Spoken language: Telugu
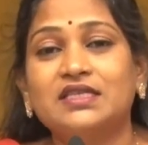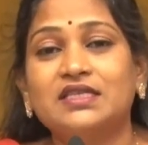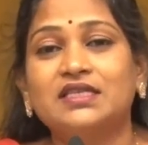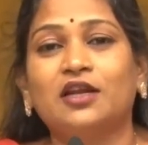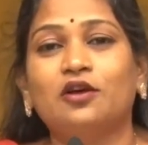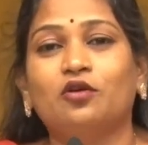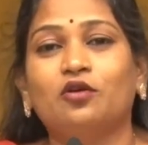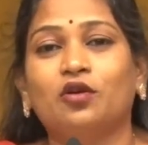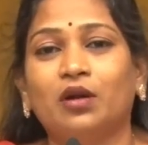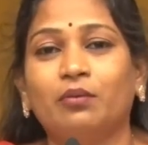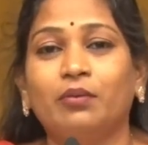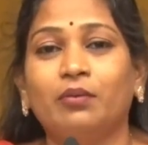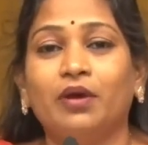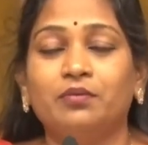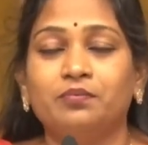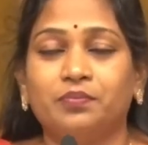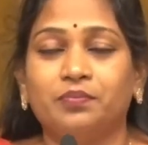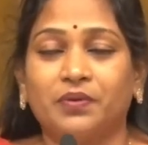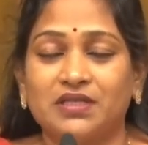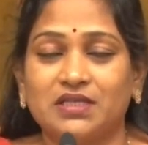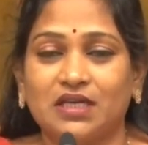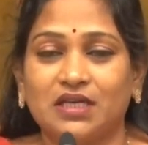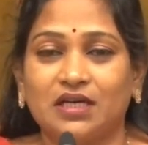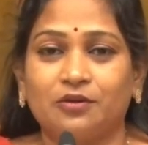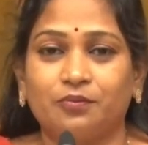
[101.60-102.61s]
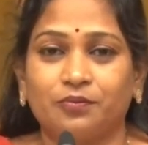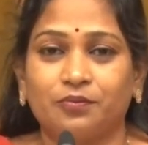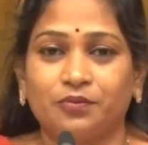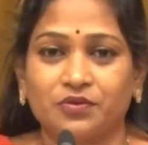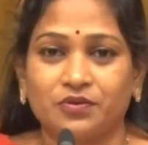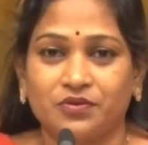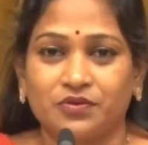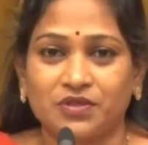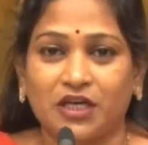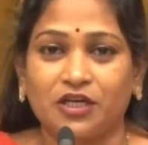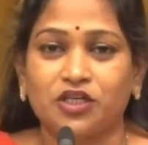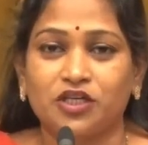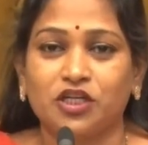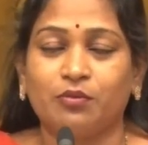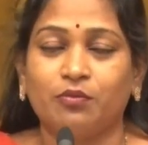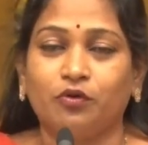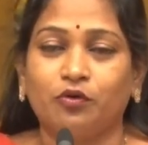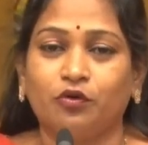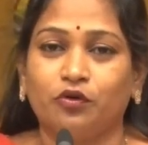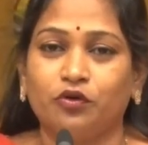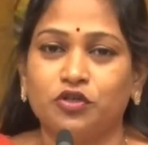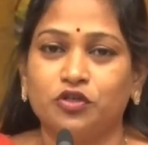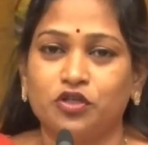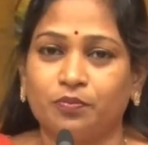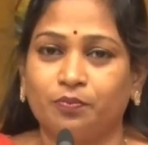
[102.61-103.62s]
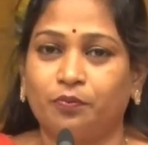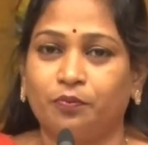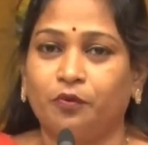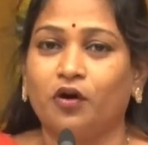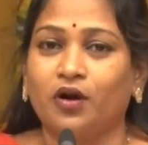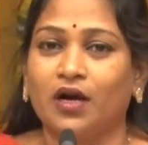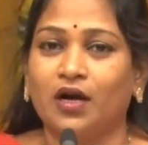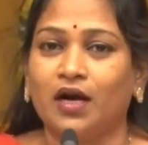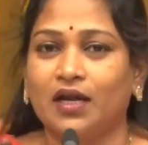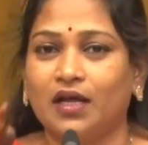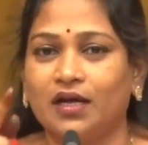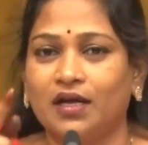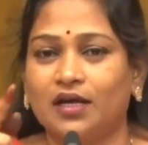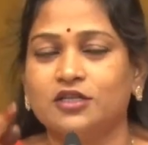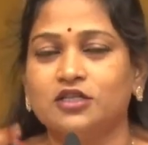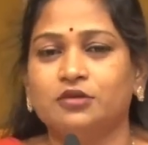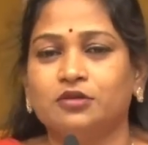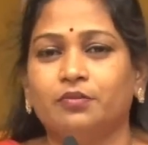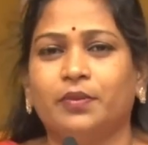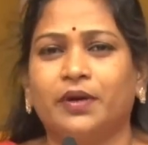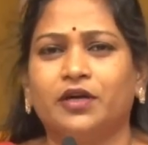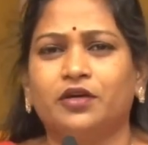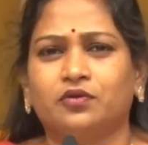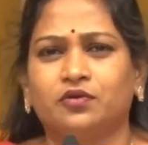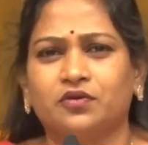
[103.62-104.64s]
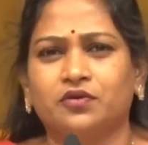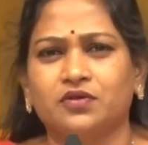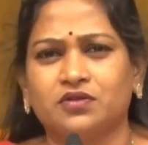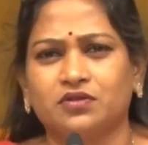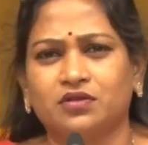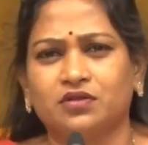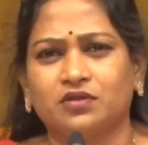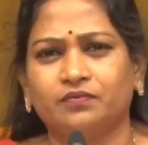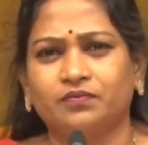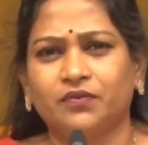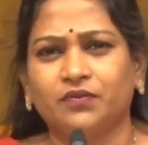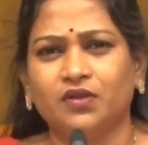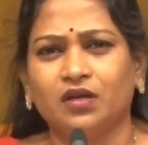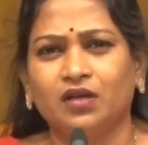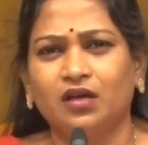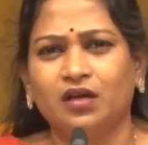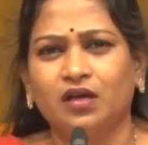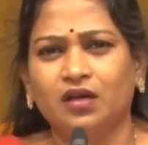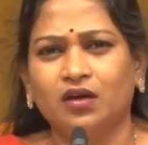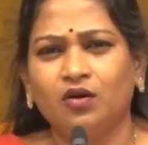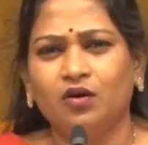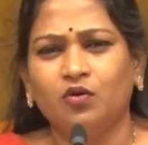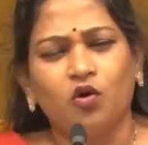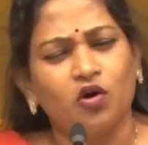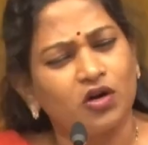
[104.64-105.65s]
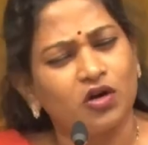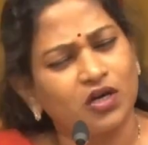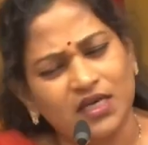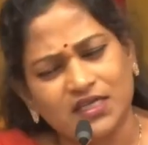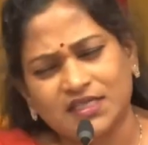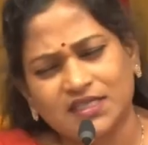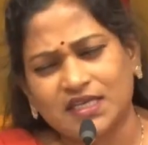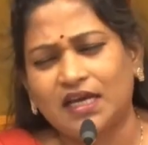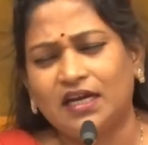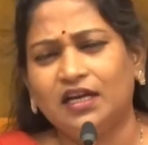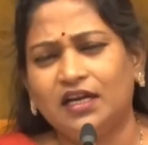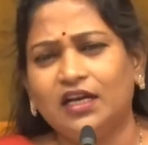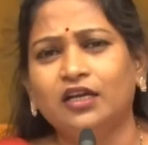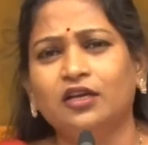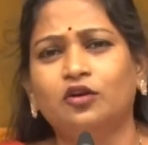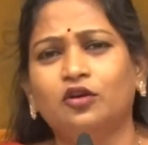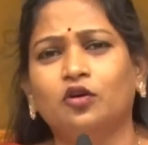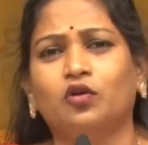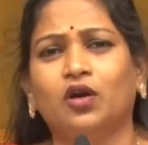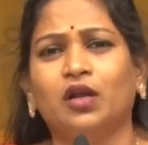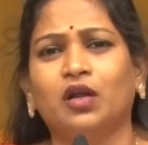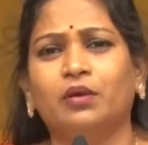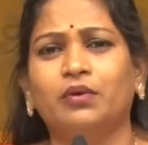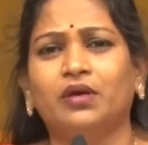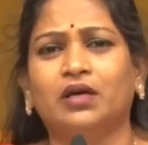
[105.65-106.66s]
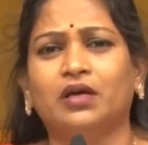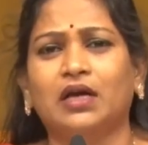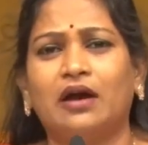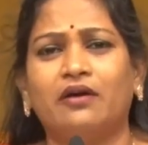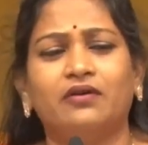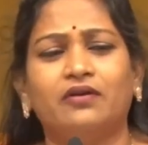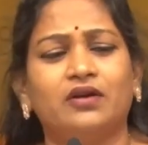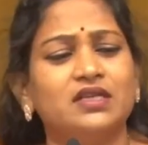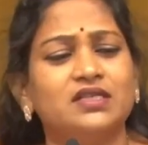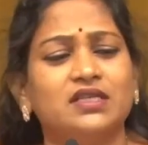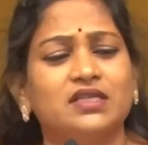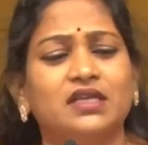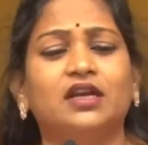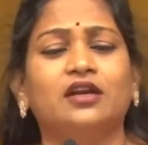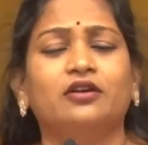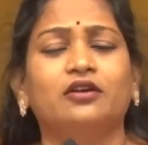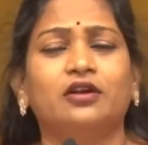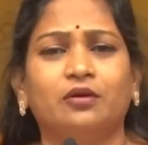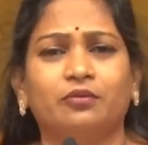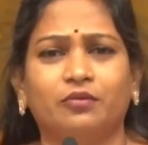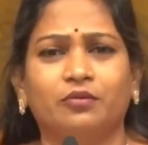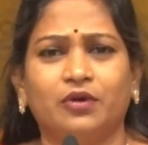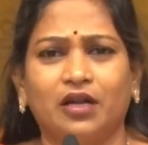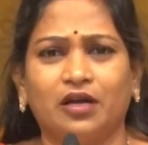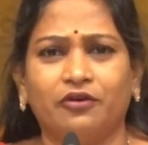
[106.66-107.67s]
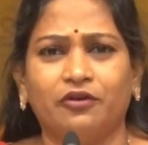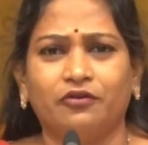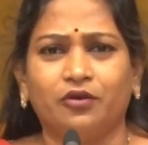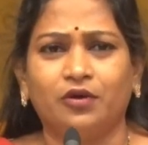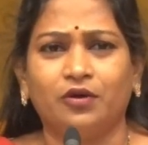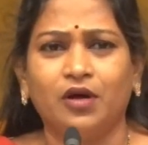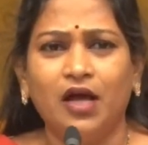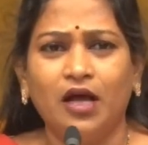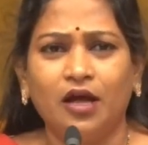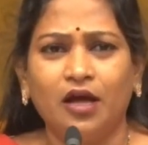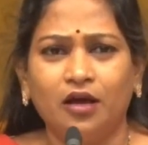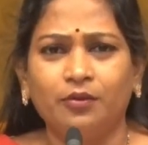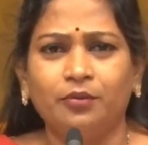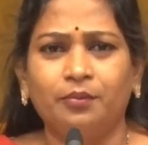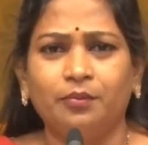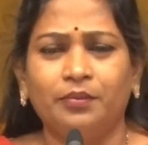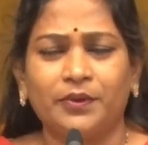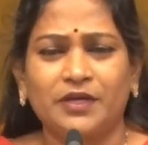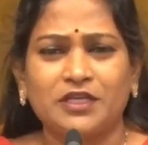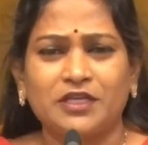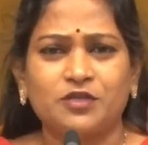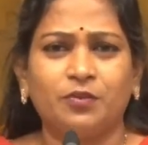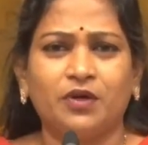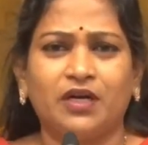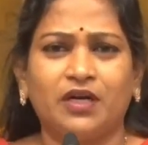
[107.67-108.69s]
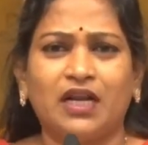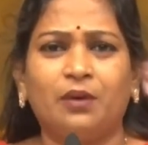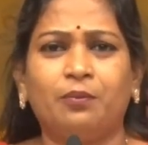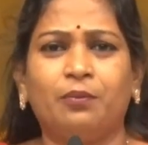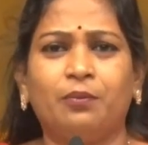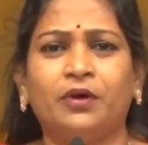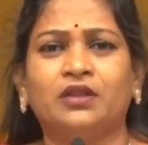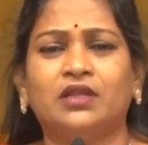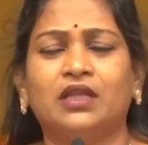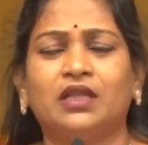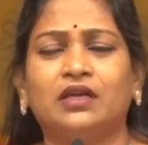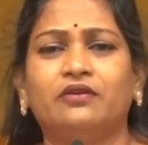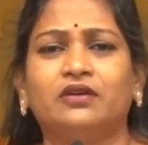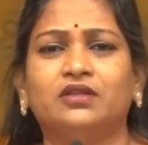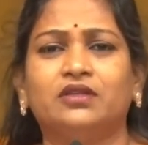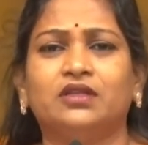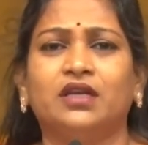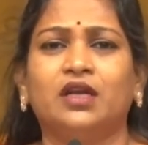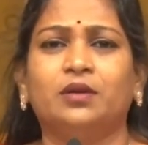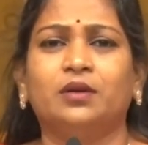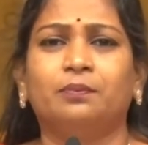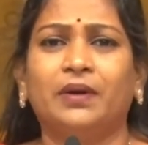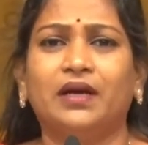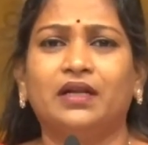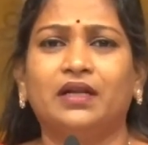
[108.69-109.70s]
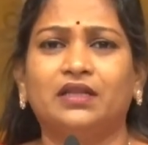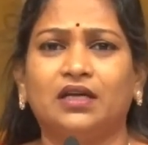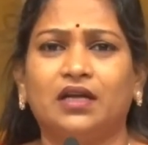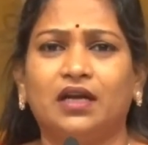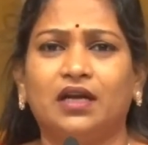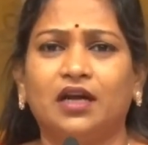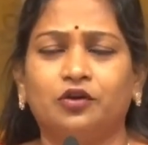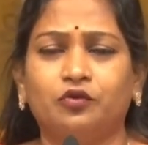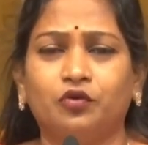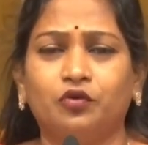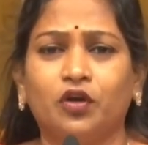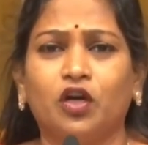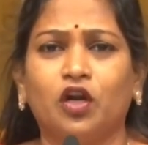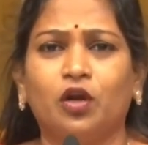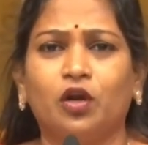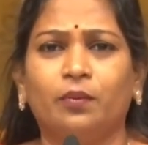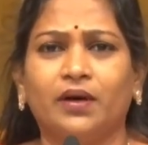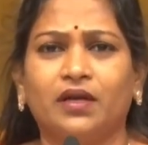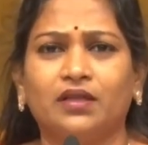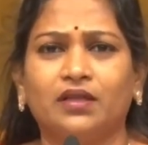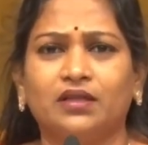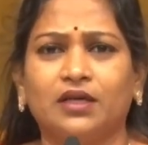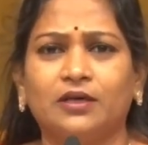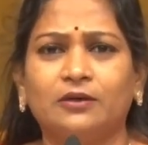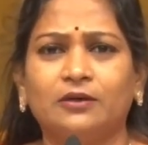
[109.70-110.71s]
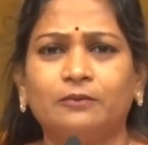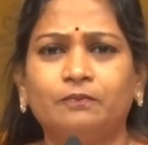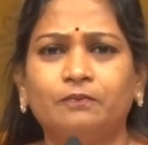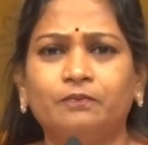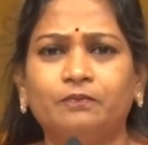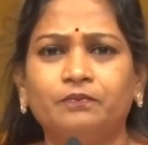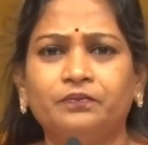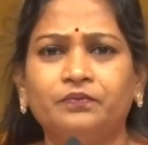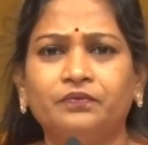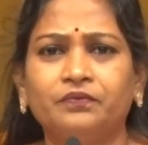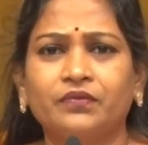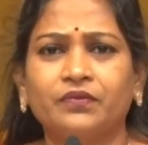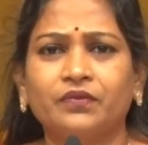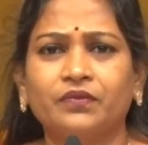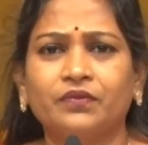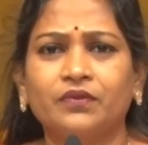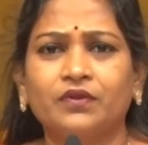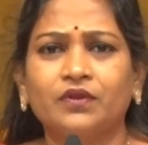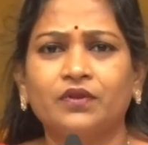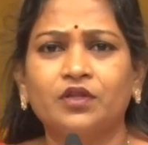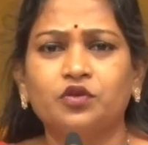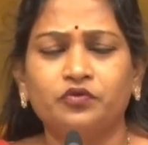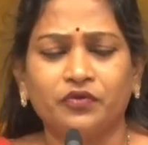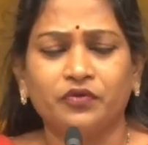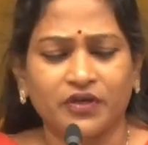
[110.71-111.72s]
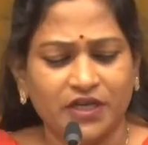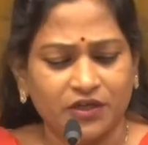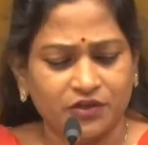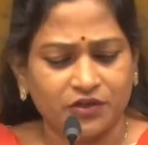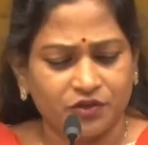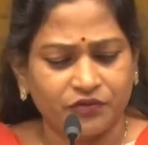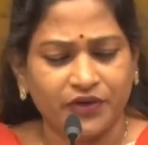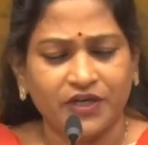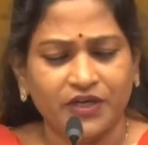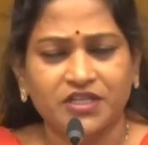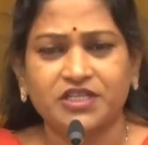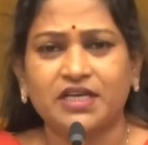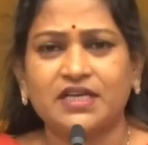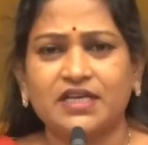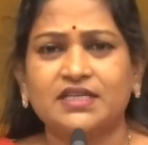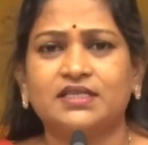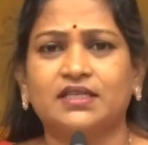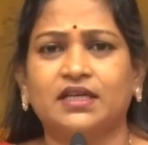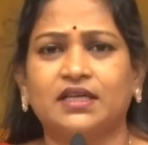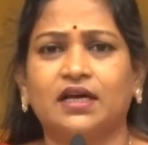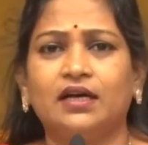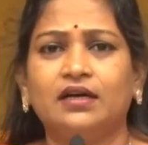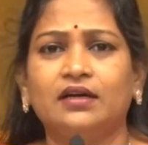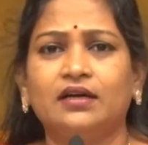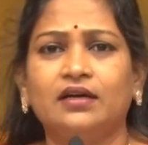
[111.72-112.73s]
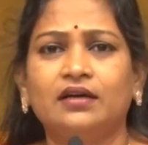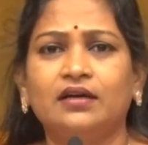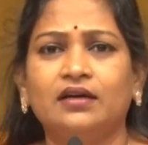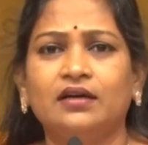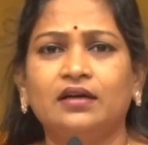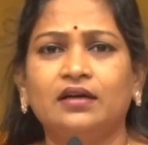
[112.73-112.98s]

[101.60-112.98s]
చేసినా కూడా మేము ప్రజా సంక్షేమం గురించి పోరాడాలని చెప్పి బయటకు వస్తున్నాం ఒక్కసారి లింక్ కూడా మీకు కావాలిస్తే నేను నా ప్రెస్ మీట్ అయిపోయిన తర్వాత నేను పెడతా నా ట్వీట్లో పెడతా ట్విట్టర్ ట్వీట్ చేస్తా